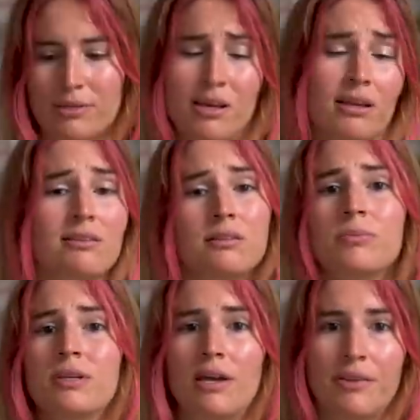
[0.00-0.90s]
tatlı
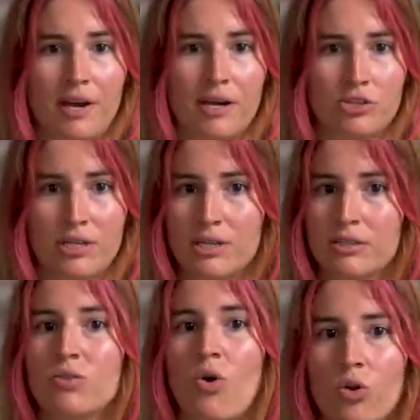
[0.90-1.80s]
bir
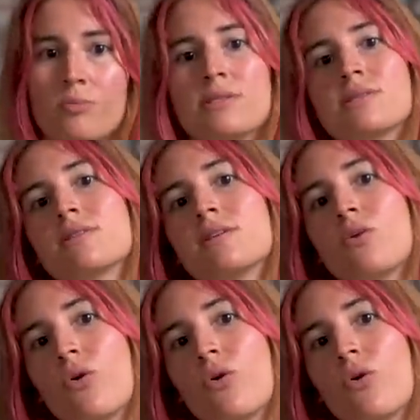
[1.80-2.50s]
enerjilerinin olması